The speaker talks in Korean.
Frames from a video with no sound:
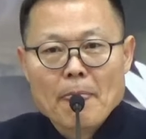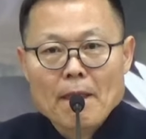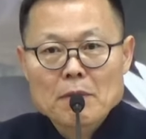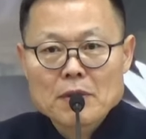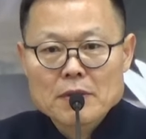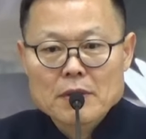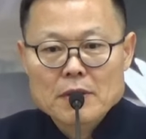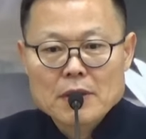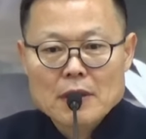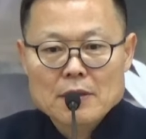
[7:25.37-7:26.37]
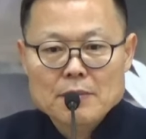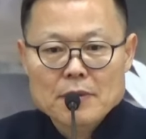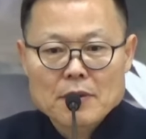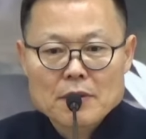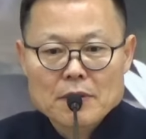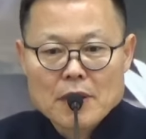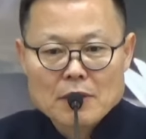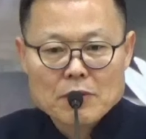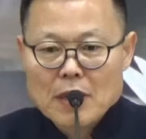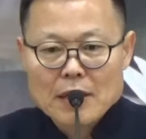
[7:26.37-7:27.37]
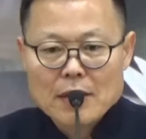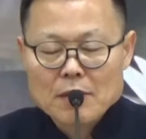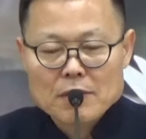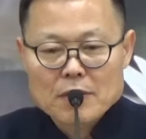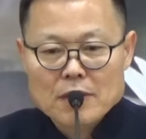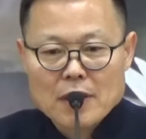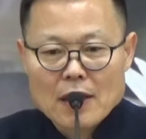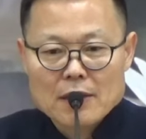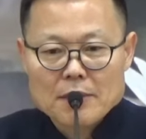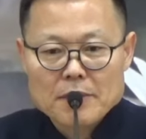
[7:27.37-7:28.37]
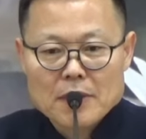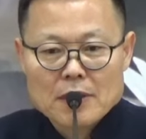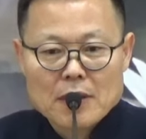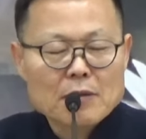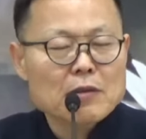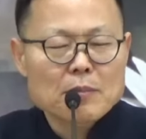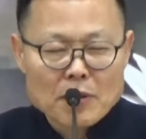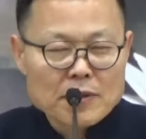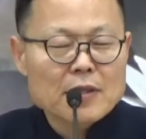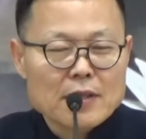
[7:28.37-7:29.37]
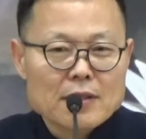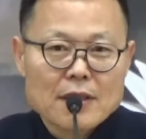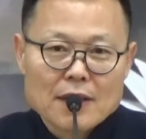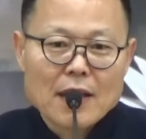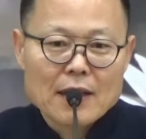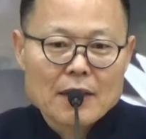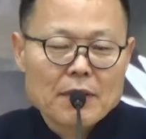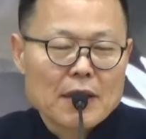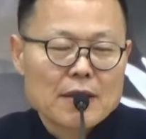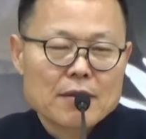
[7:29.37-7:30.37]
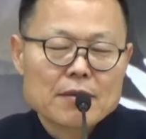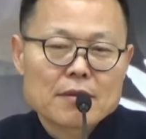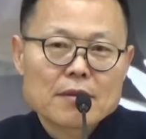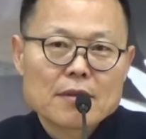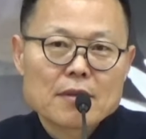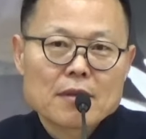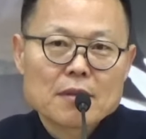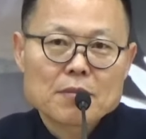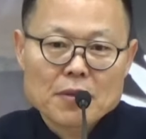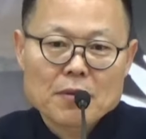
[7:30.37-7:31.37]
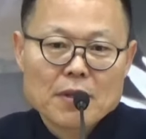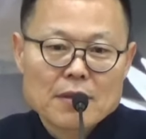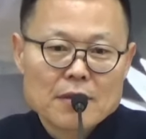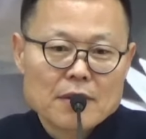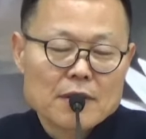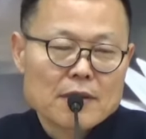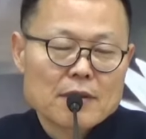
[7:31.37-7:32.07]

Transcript: 물론 등장인물로 세존이 안 나오는 건 아닙니다. 세존은 모든 경전에 다 나와요. 불교에서는.